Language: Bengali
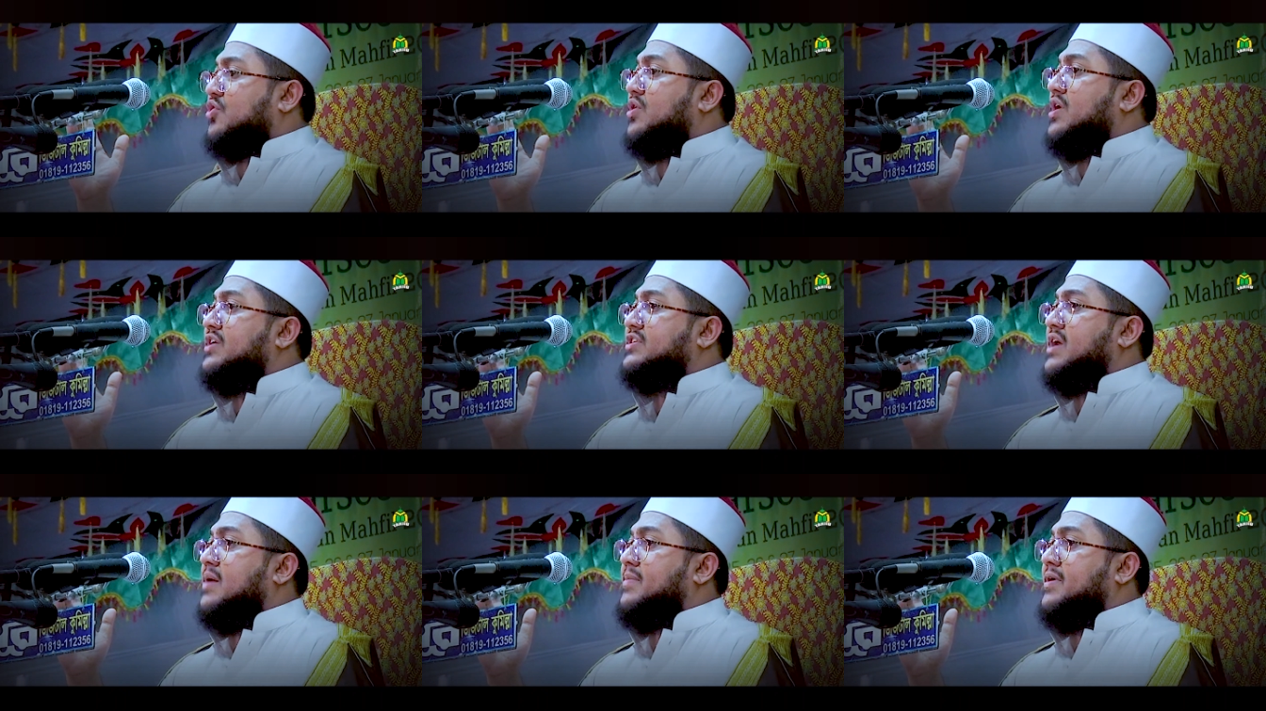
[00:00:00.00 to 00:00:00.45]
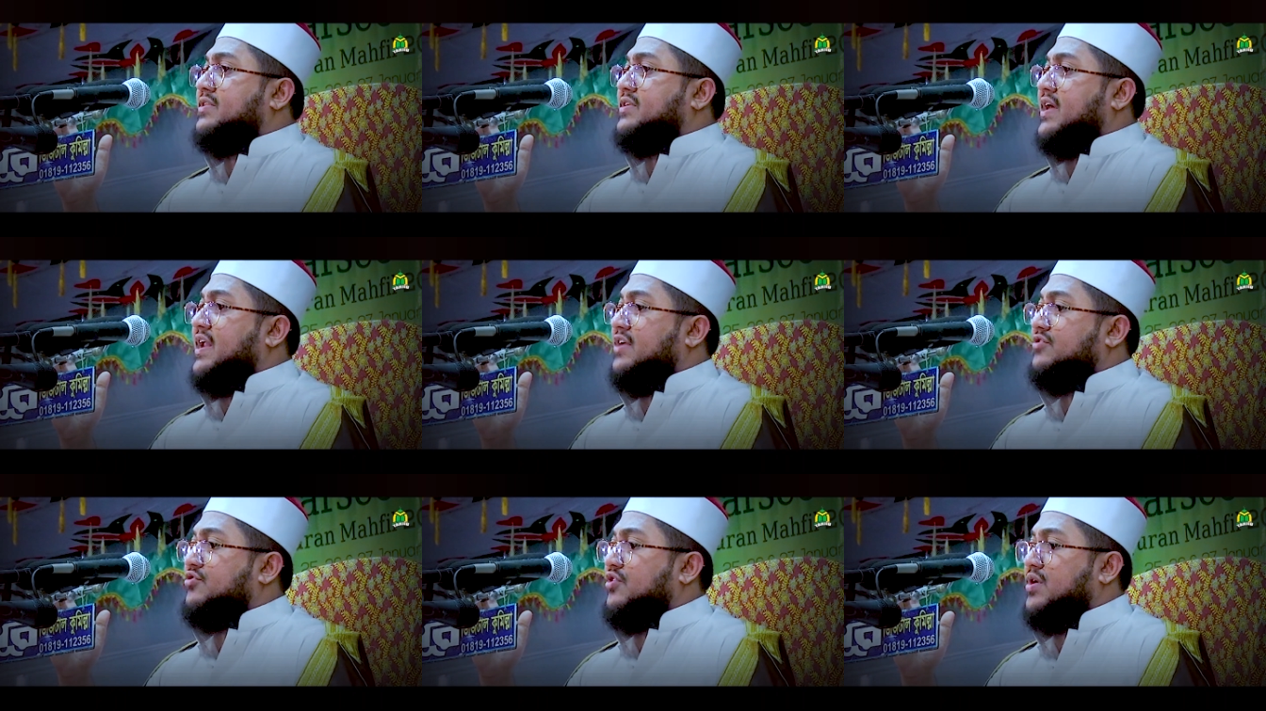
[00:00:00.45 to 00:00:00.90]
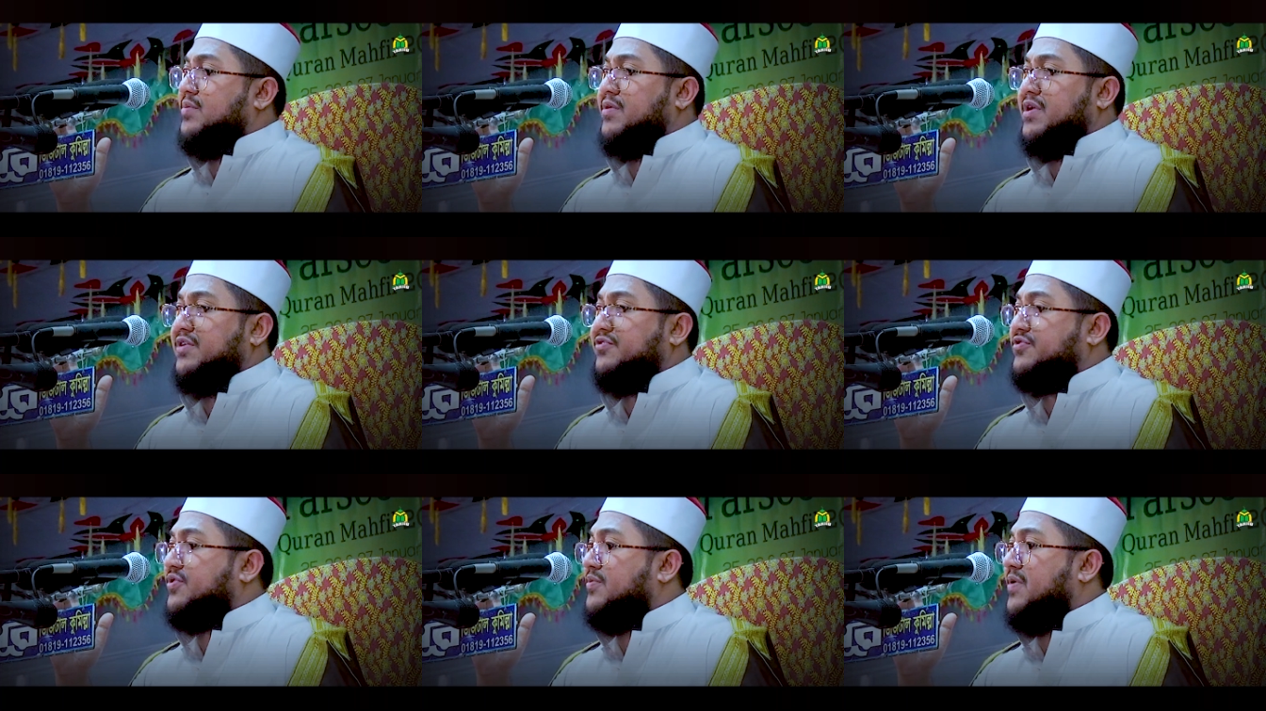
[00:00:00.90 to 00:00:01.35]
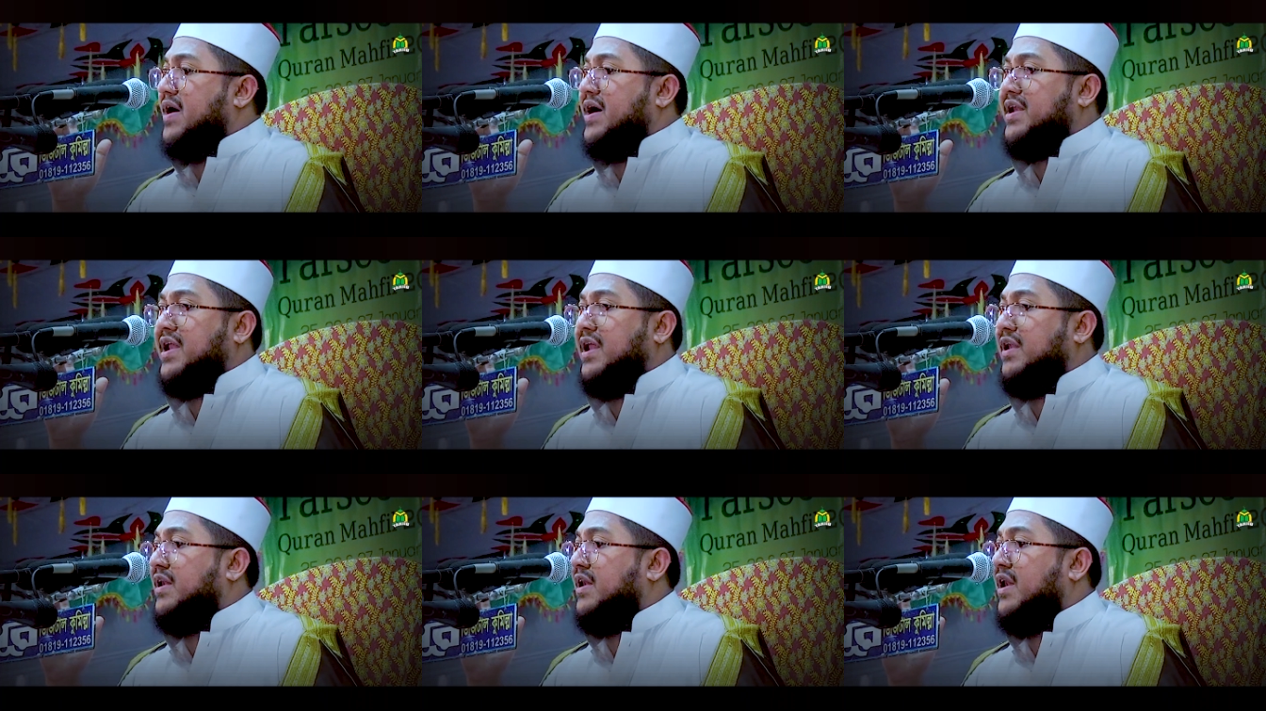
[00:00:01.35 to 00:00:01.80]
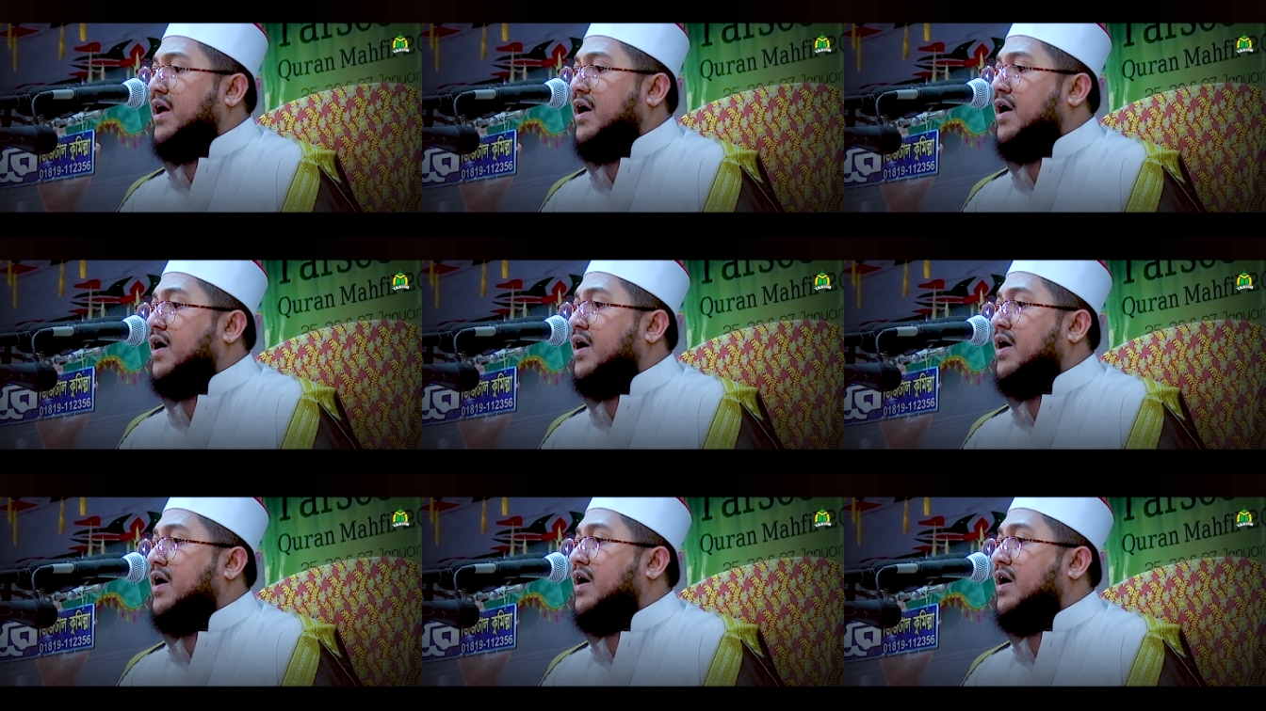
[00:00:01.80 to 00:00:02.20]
চলে যাবে তারা জোরে বলে সুবান আল্লাহ